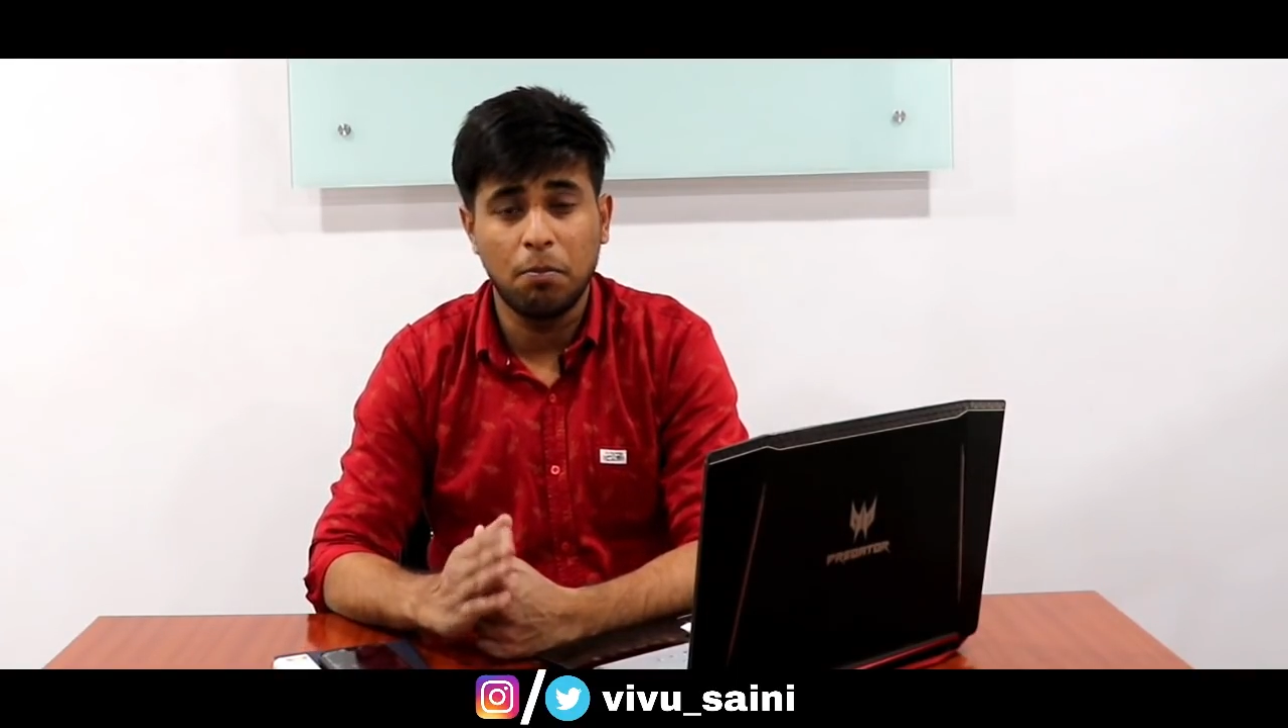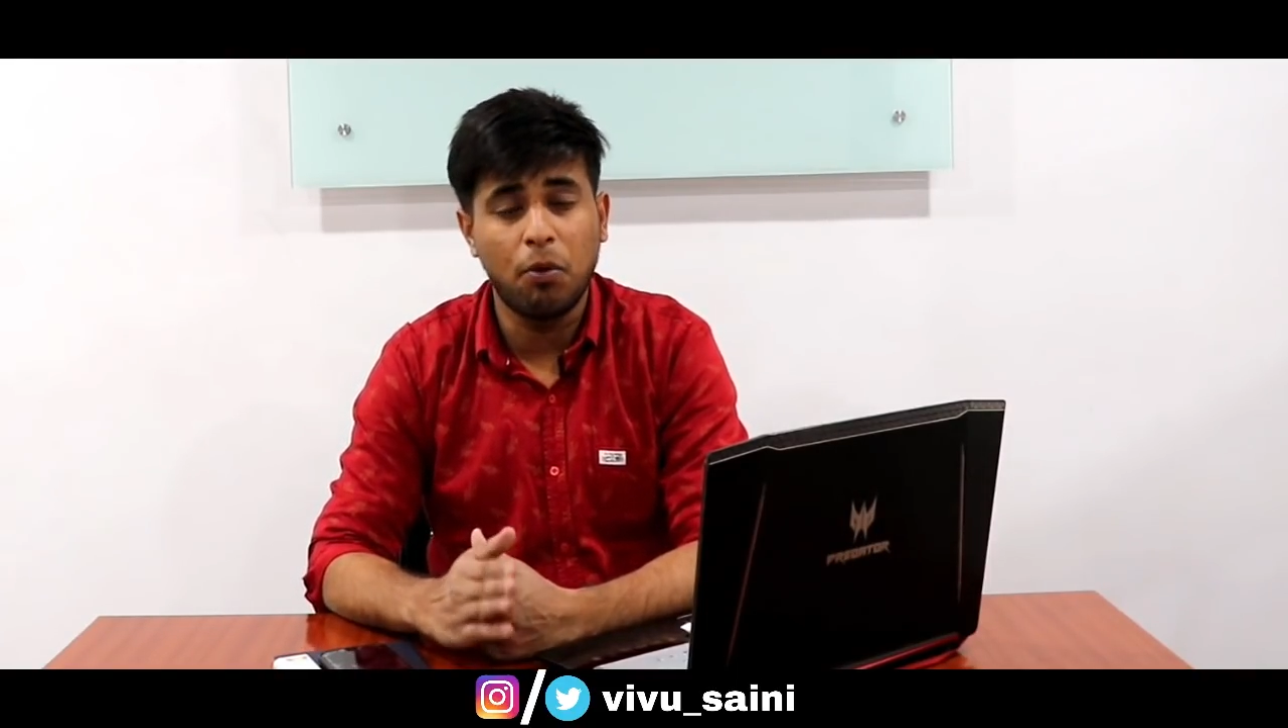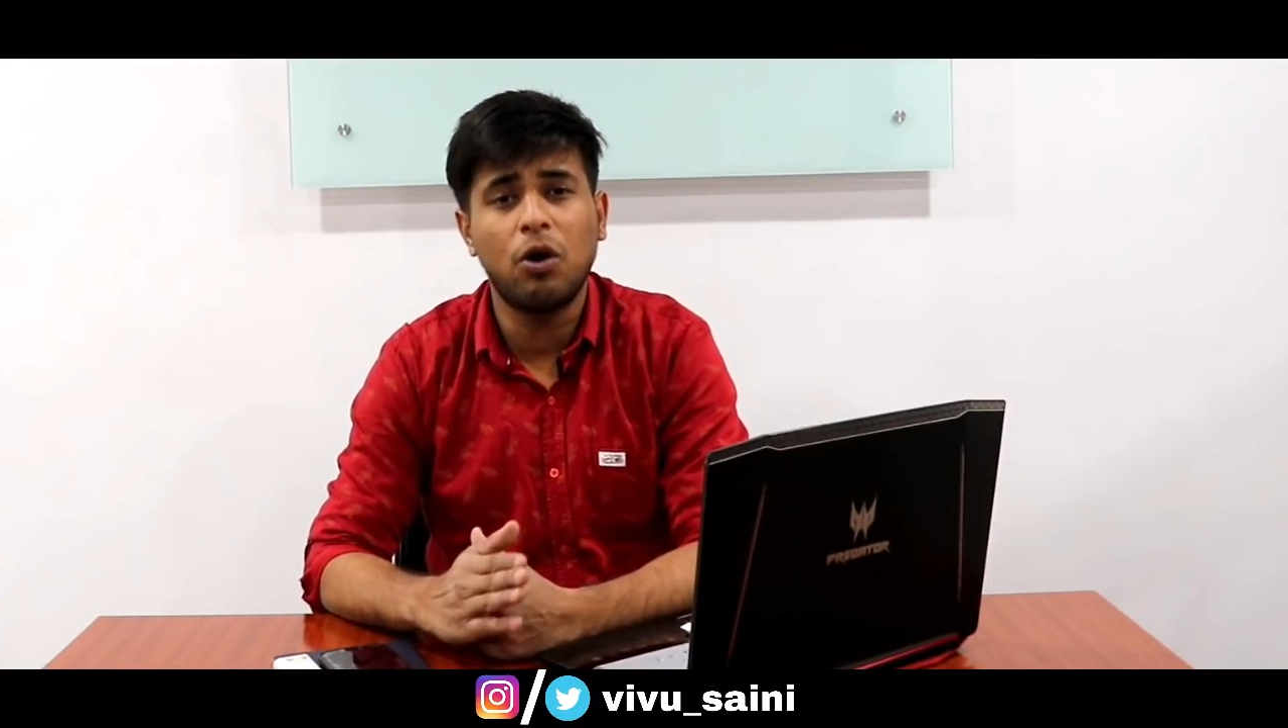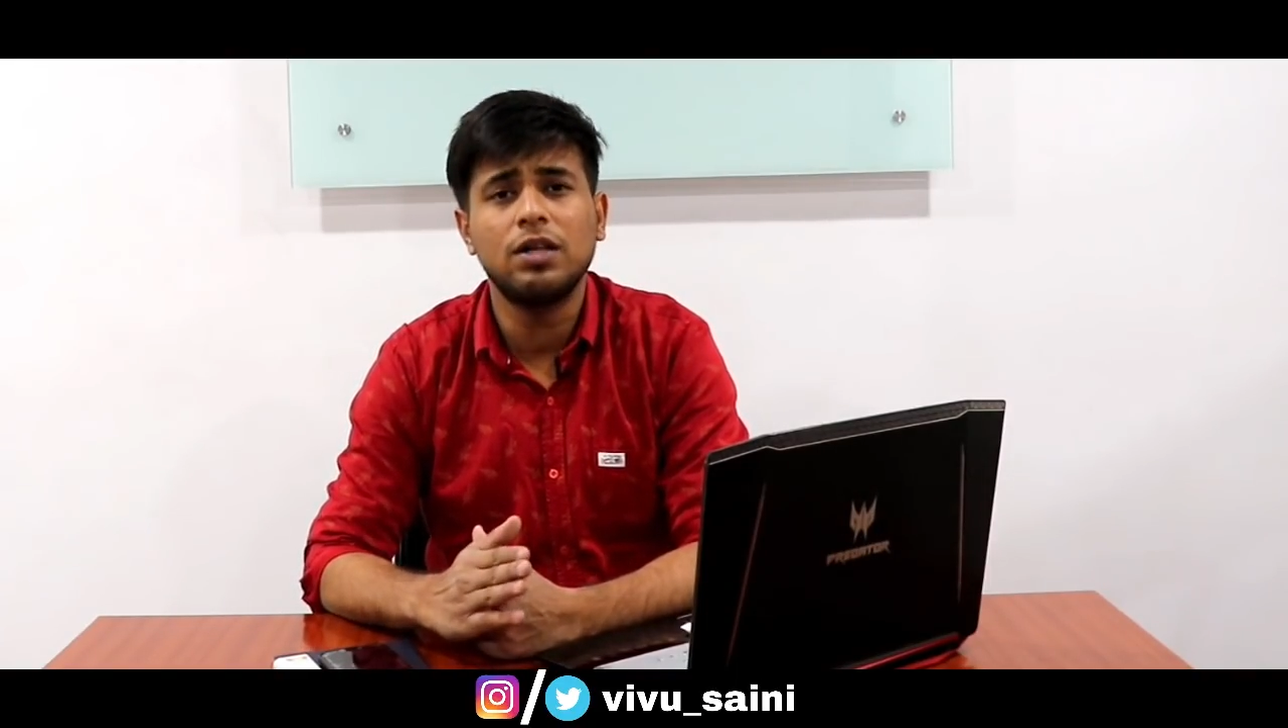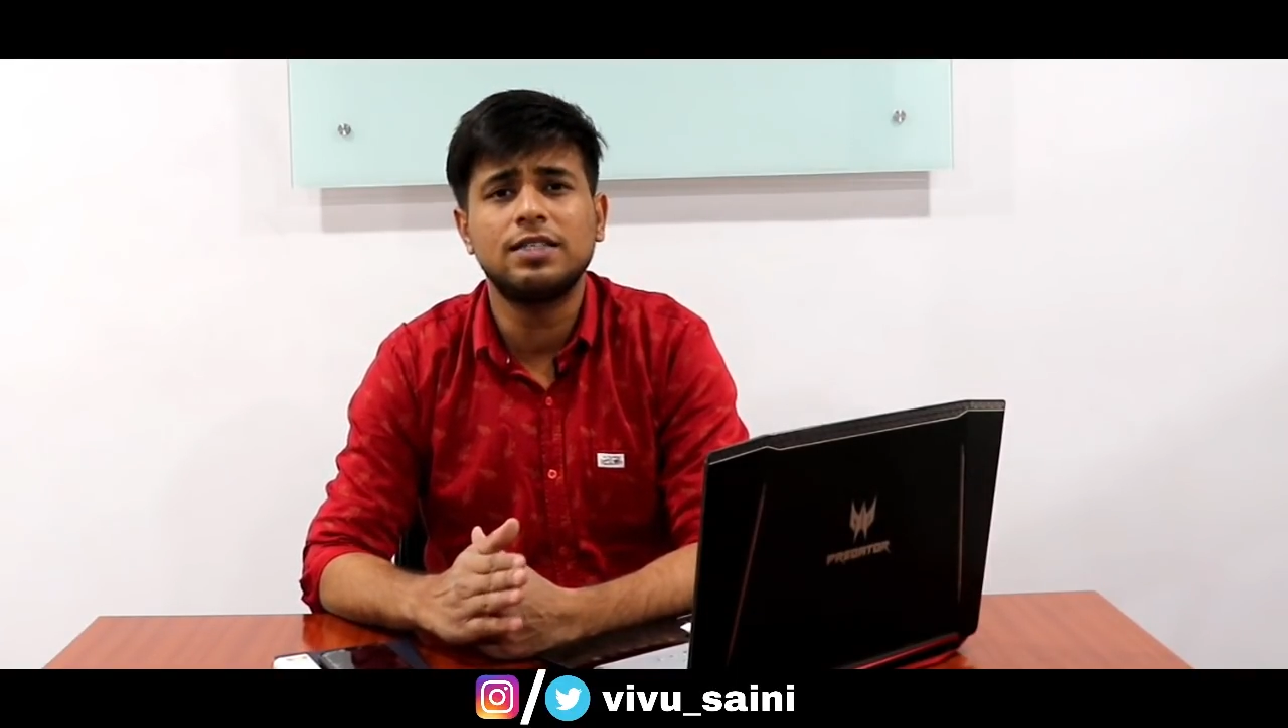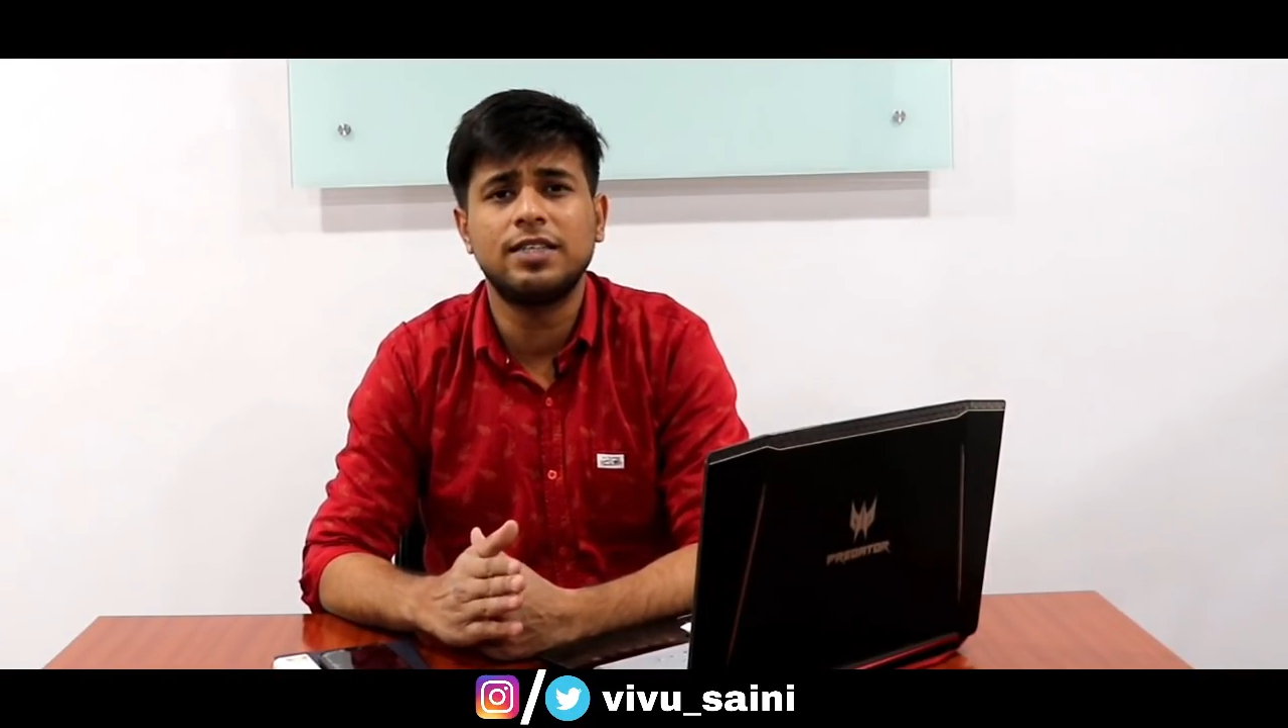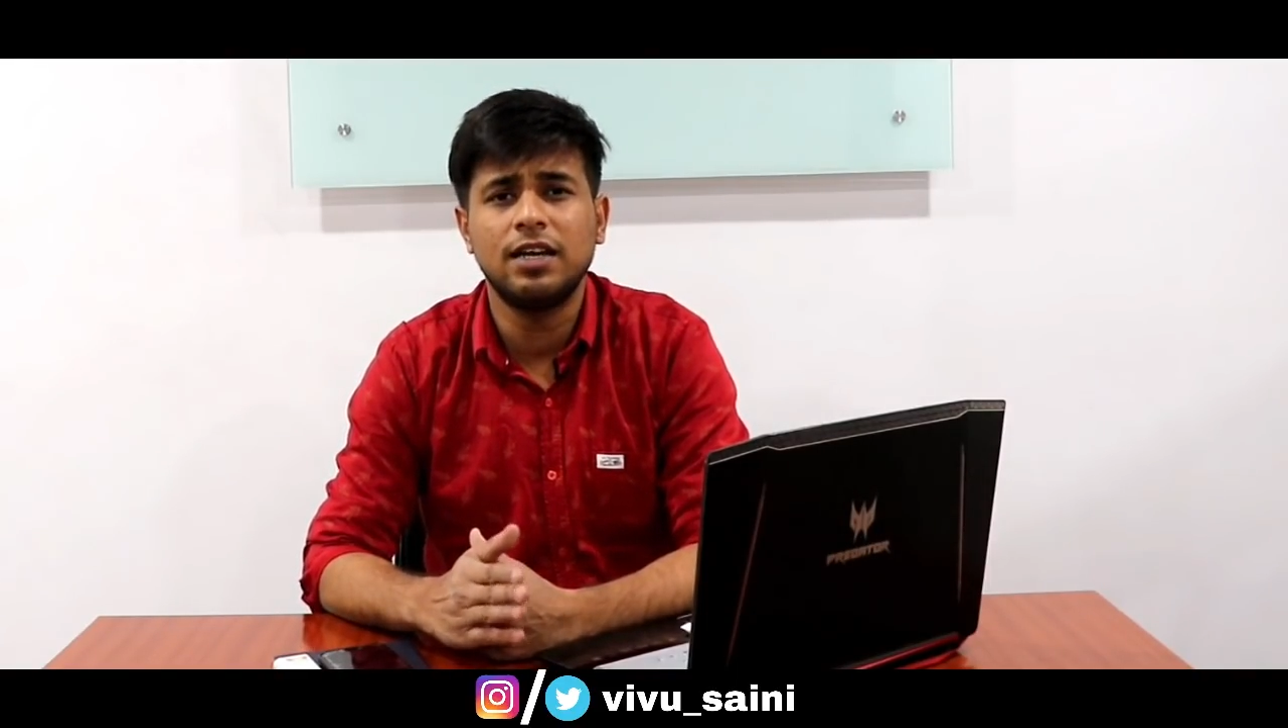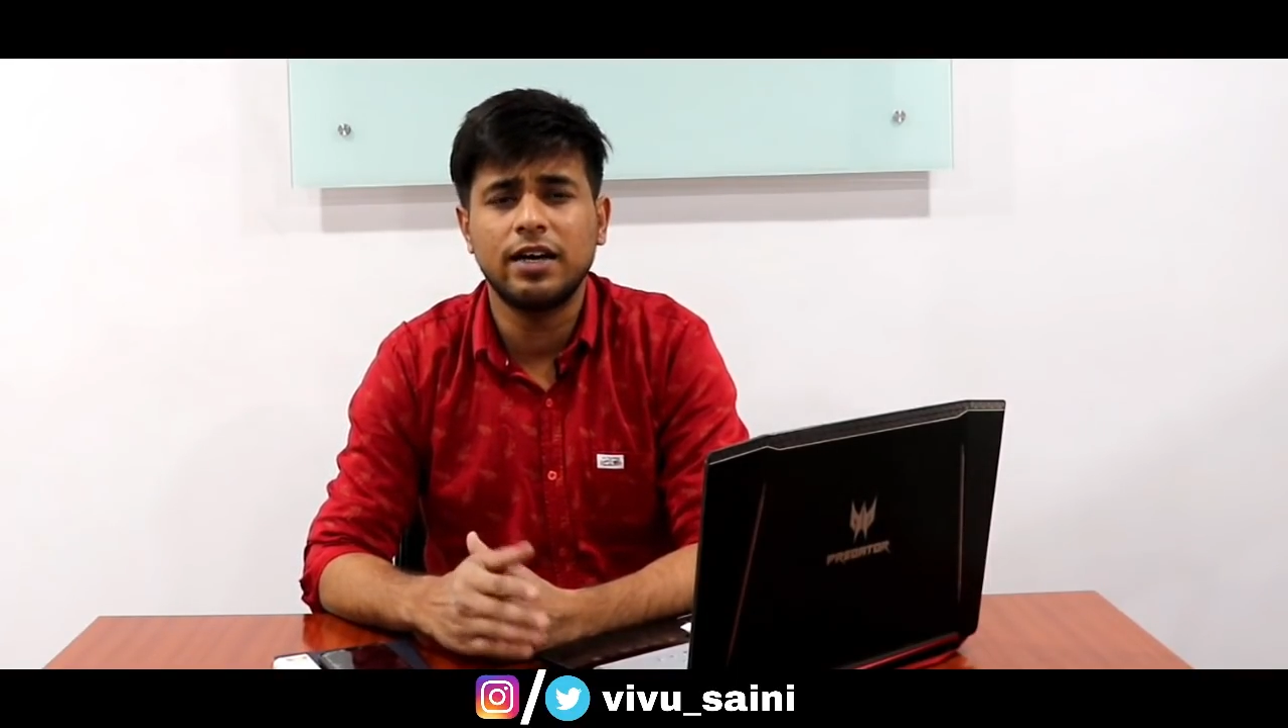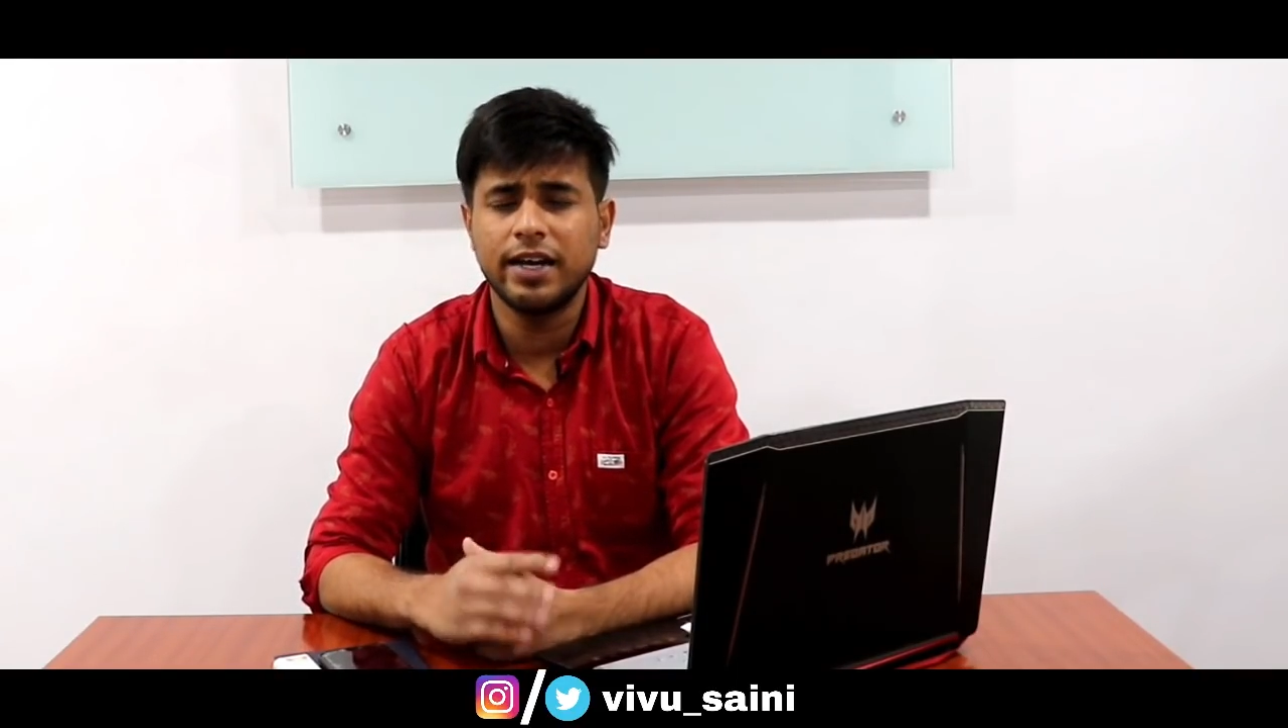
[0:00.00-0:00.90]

बहुत अच्छी लग